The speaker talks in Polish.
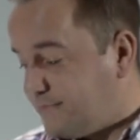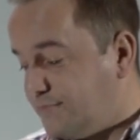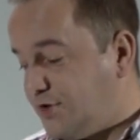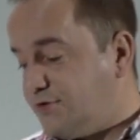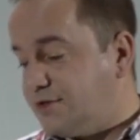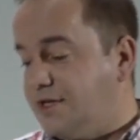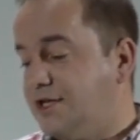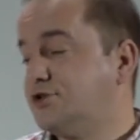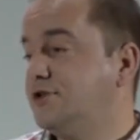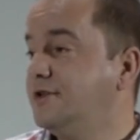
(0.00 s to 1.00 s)
Co to
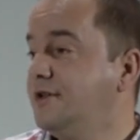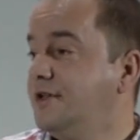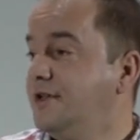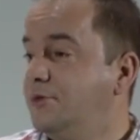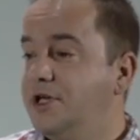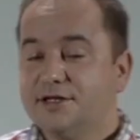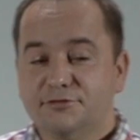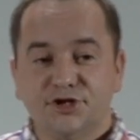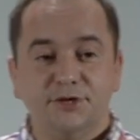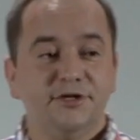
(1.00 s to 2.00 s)
znaczy? My jak
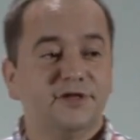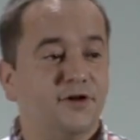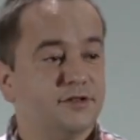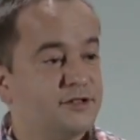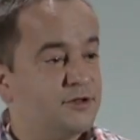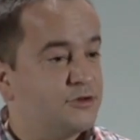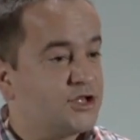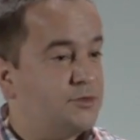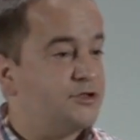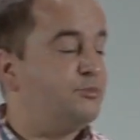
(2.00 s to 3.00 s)
słyszymy z wody, to
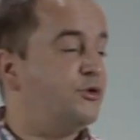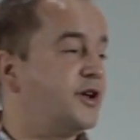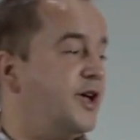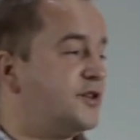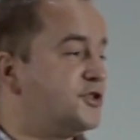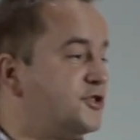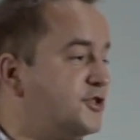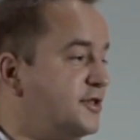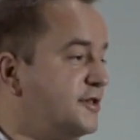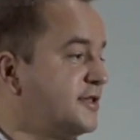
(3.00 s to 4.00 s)
możemy to
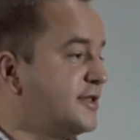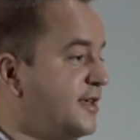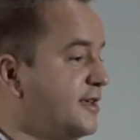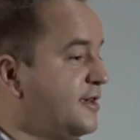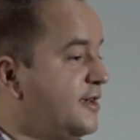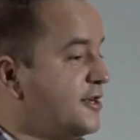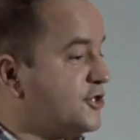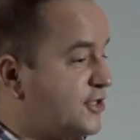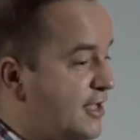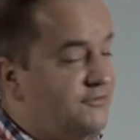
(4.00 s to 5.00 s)
pokojarzyć ze
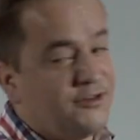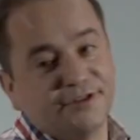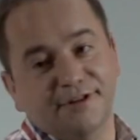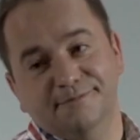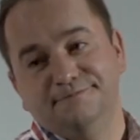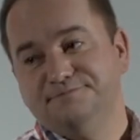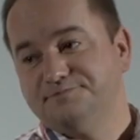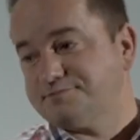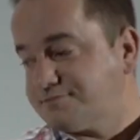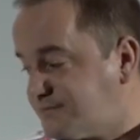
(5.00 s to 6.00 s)
chrztem wodnym.
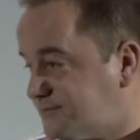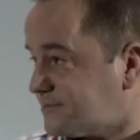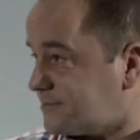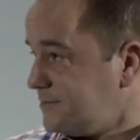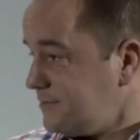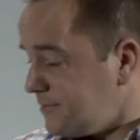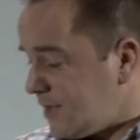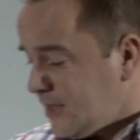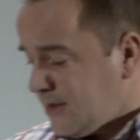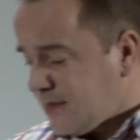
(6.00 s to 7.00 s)

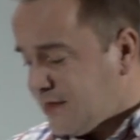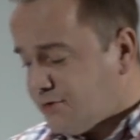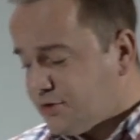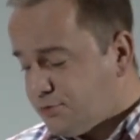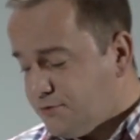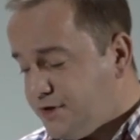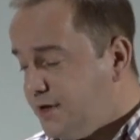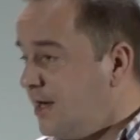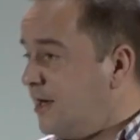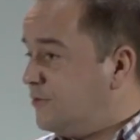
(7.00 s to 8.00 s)
Jednak Jezus mówi,
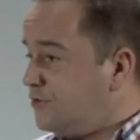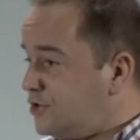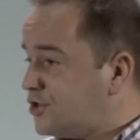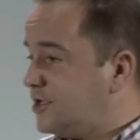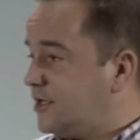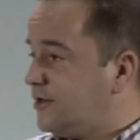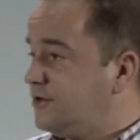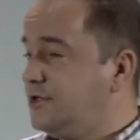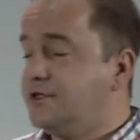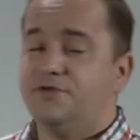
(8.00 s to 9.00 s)
musisz się
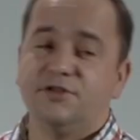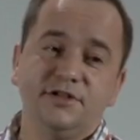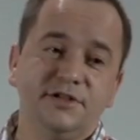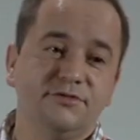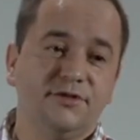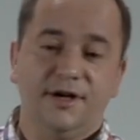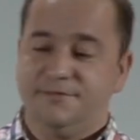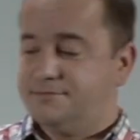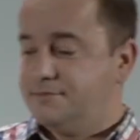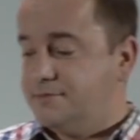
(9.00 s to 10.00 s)
narodzić z wody i z ducha,
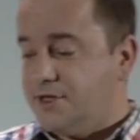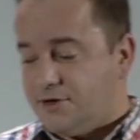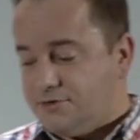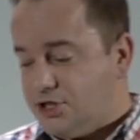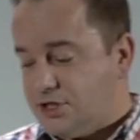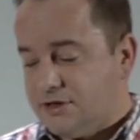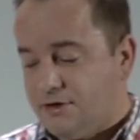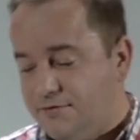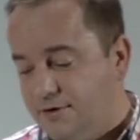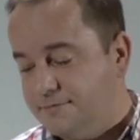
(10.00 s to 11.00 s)
narodzić na
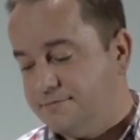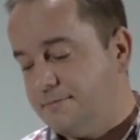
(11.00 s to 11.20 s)
nowo.